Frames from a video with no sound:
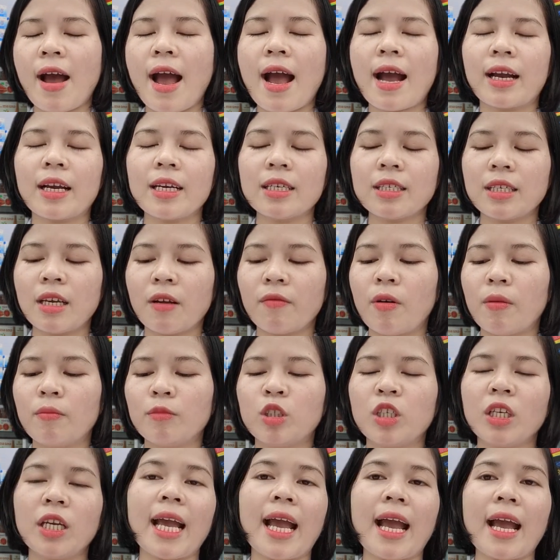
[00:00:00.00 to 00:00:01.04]
và cái sản
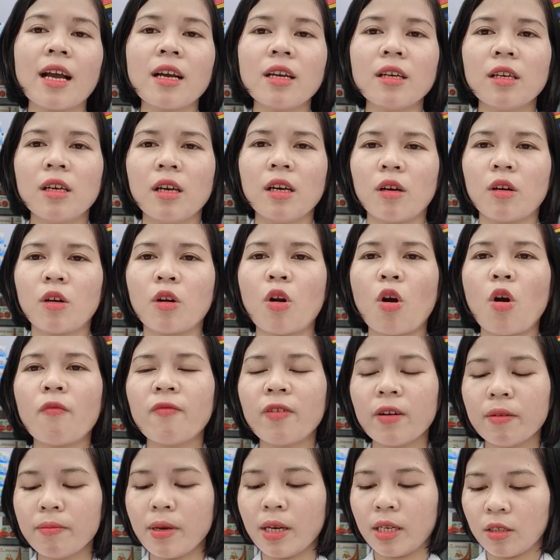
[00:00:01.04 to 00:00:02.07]
phẩm chính hãng
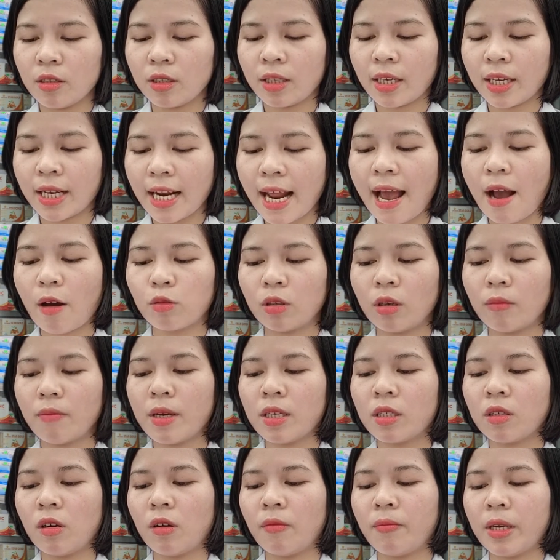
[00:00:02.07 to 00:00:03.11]
nó phân biệt như thế nào,
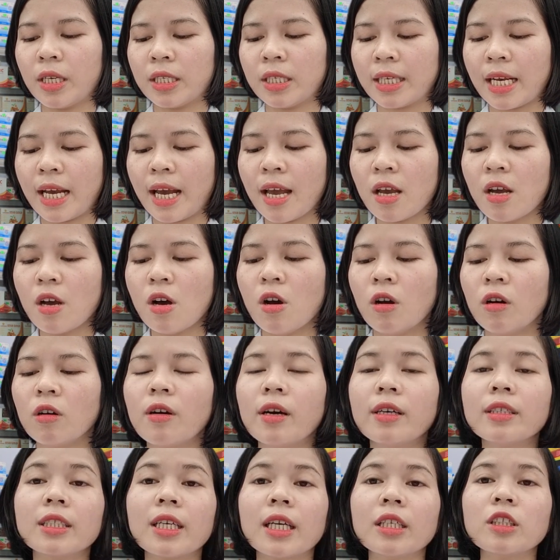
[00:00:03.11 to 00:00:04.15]
thì bây giờ mình sẽ
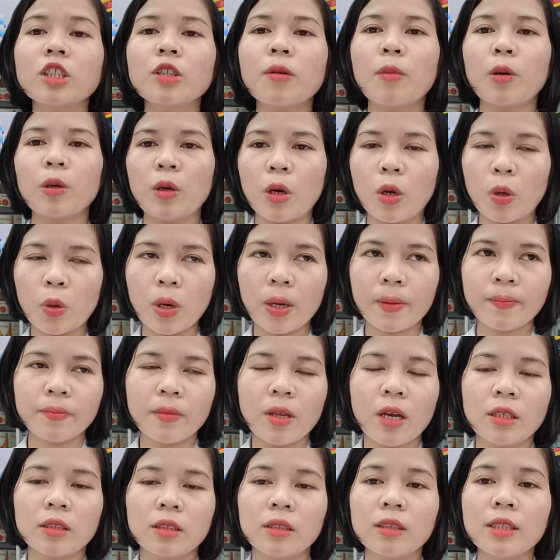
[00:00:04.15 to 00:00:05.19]
hướng dẫn cho mọi người
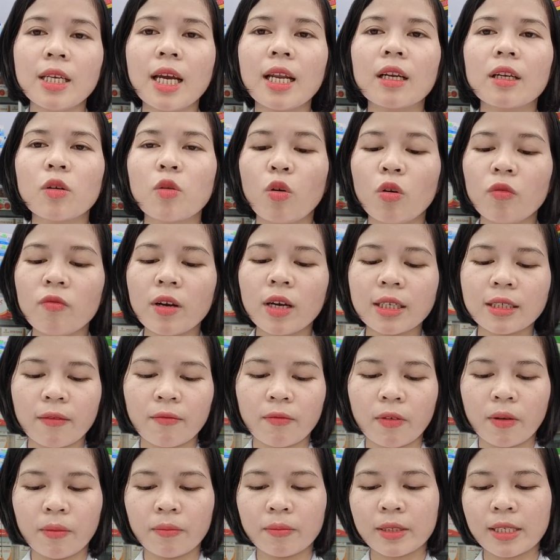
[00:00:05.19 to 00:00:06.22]
luôn. Thứ nhất, đối
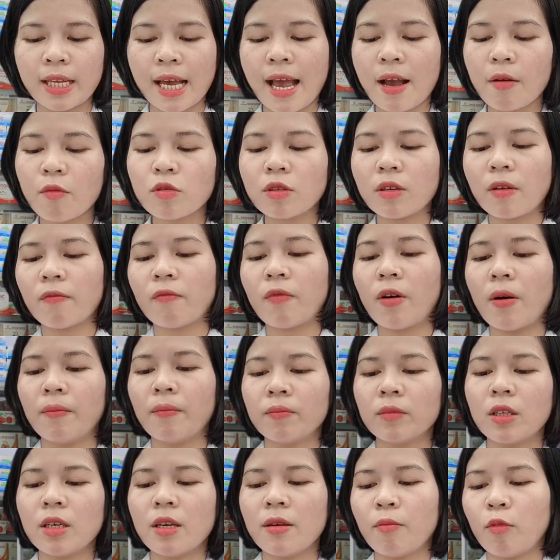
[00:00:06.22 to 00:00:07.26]
với cái sản phẩm, giá của sản
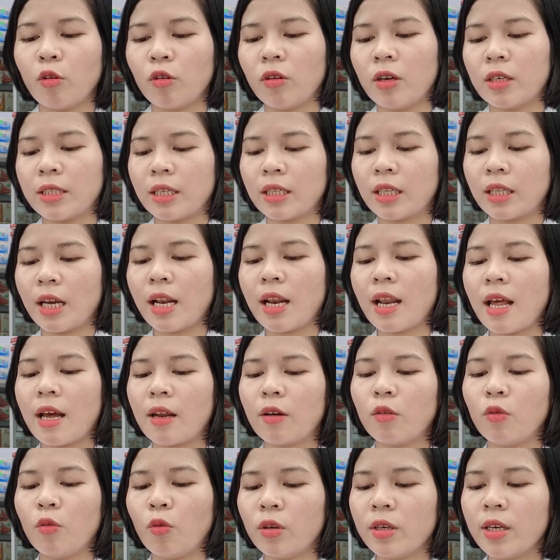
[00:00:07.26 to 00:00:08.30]
phẩm thì mọi người sẽ
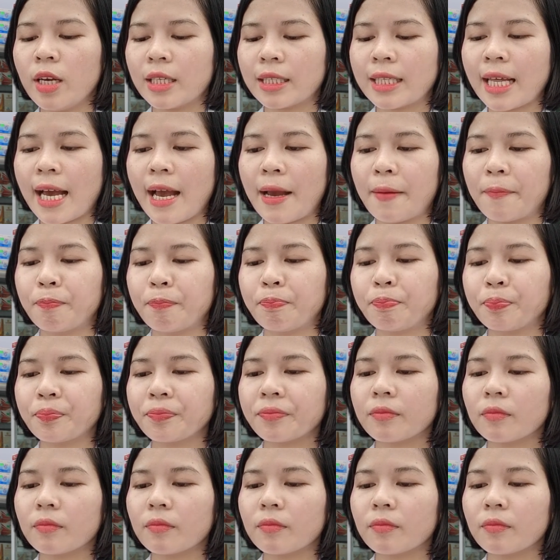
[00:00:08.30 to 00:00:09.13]
thấy là đồ hiện tại